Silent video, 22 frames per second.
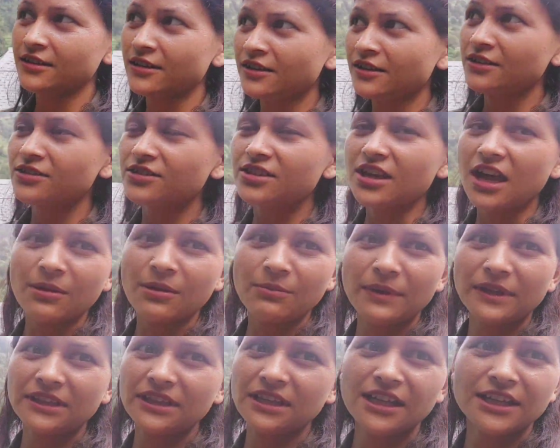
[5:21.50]
जहाँ पे
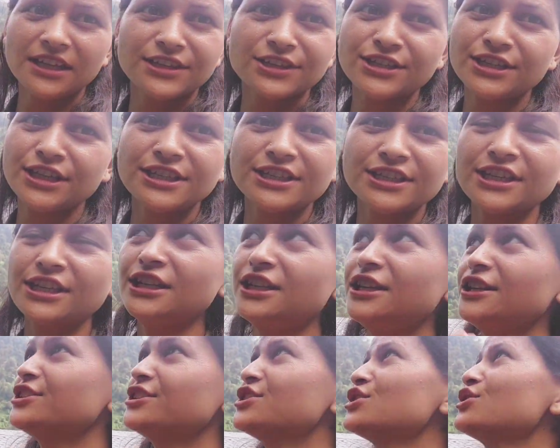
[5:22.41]
इतनी अच्छी अच्छी
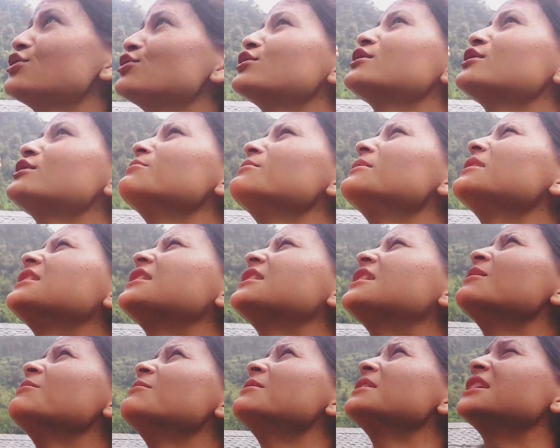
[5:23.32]
लीची होती थी
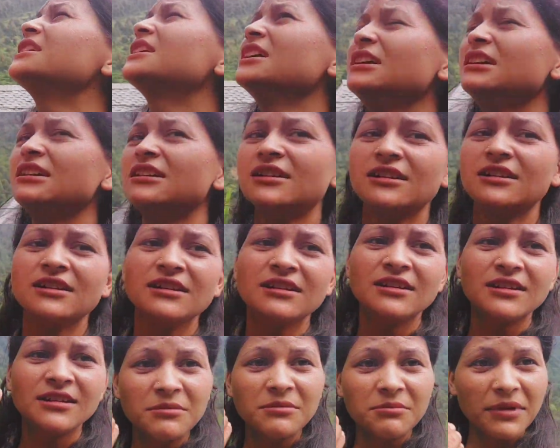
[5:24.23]
मिट्टी मिट्टी
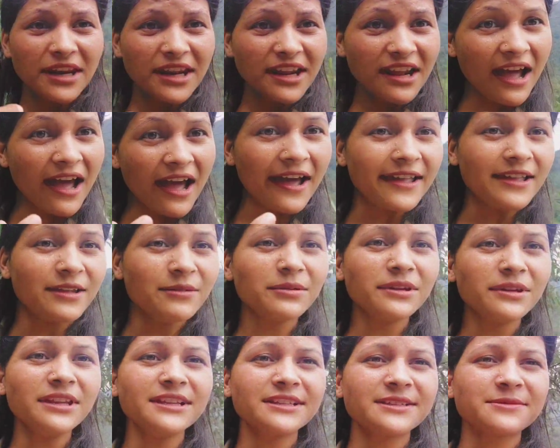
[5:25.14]
मैंने खाई भी
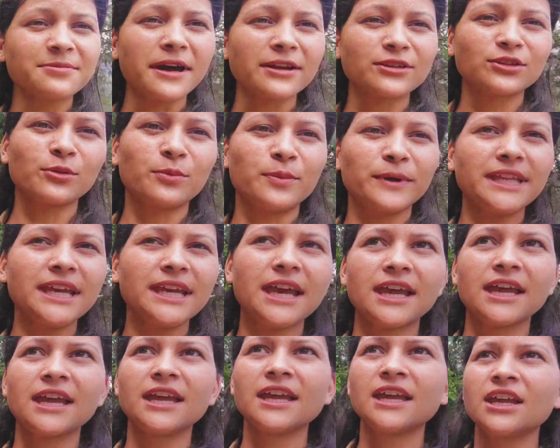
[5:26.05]
नहीं इस बार तो पता है
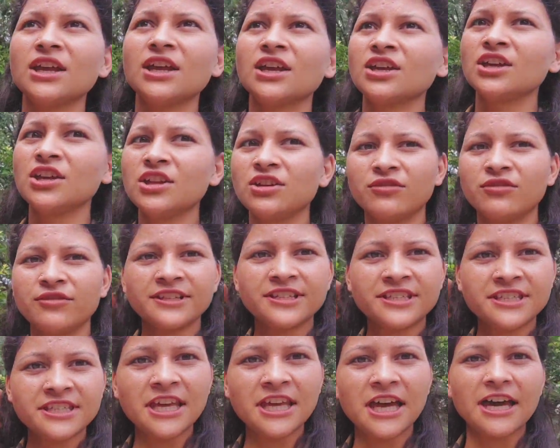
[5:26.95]
इन्होंने
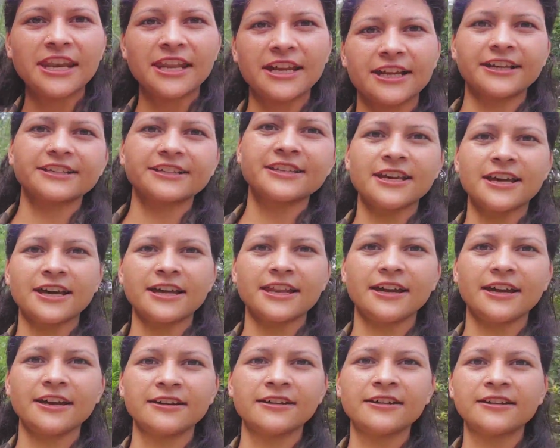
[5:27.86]
सारा का सारा
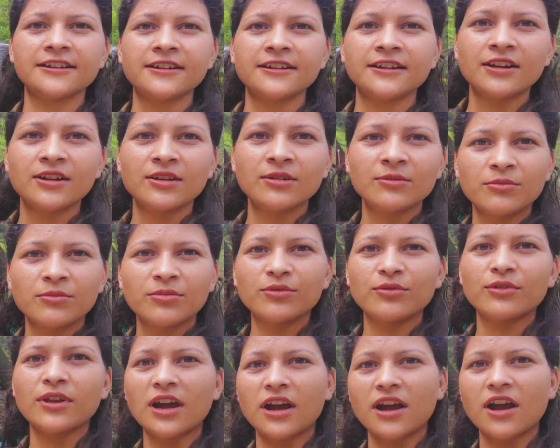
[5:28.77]

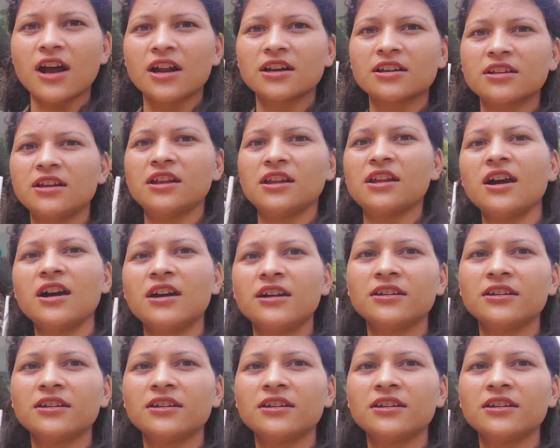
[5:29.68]
पूरा काट लिया